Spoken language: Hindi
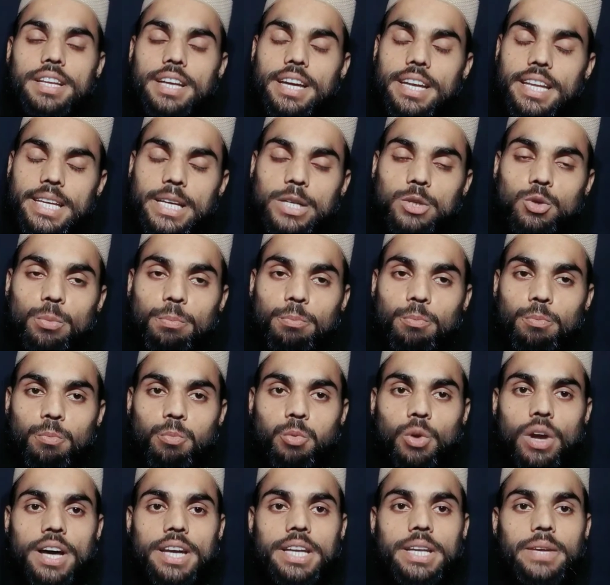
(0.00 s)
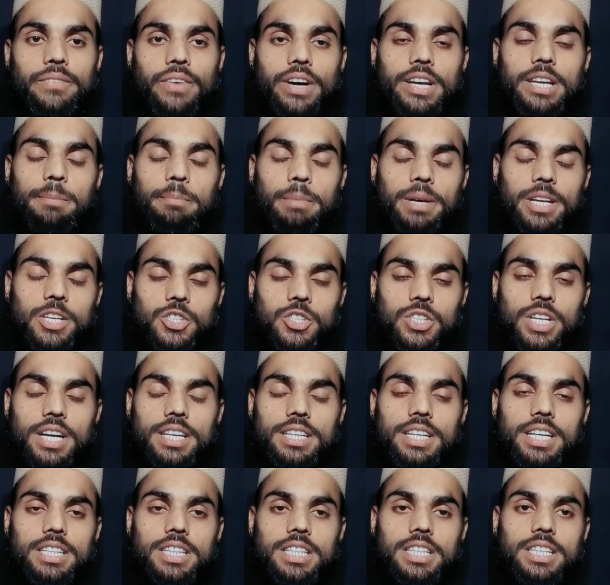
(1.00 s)
यानी कि जो पुरानी वाली
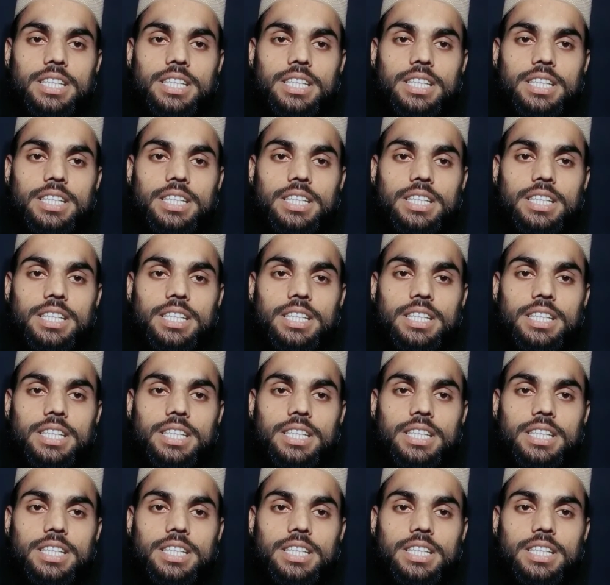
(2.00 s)
परेशानियाँ